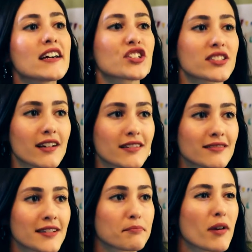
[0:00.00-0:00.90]
yaştan
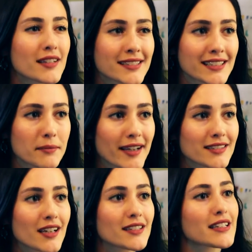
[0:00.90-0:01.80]

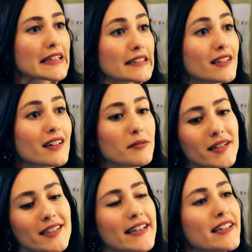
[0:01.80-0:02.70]
bahsetmektense ideal
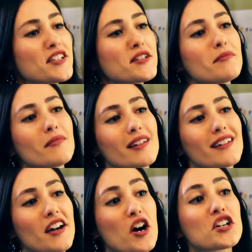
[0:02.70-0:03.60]
bir gelişim
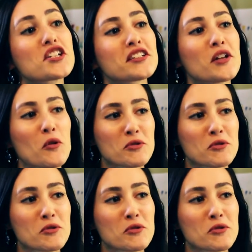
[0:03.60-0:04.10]
e, akışına